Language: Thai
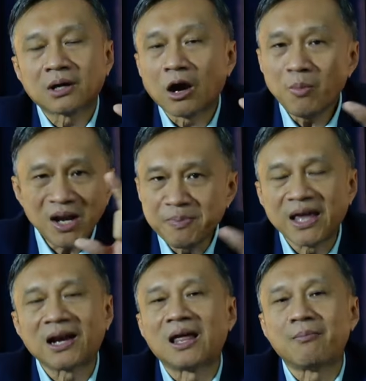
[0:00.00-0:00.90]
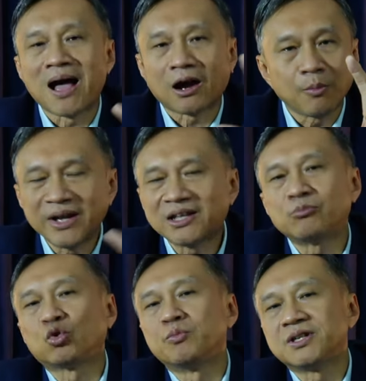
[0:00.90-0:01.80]
เขาไม่ได้เปลี่ยนอะไรมากเขาไม่ได้
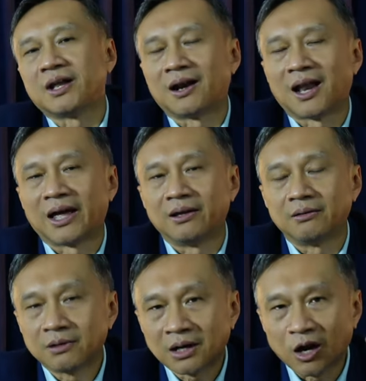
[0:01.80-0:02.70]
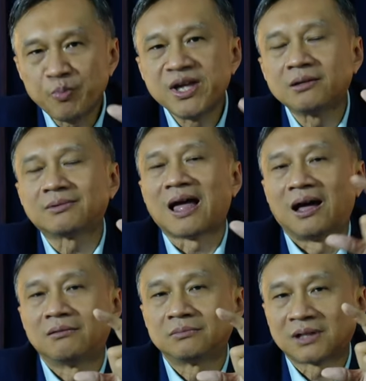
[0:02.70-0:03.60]
ทำตัวพิเศษอะไรเขาเพียงแต่
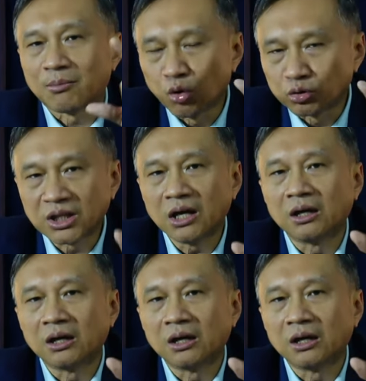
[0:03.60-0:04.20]
ทำโรเตอ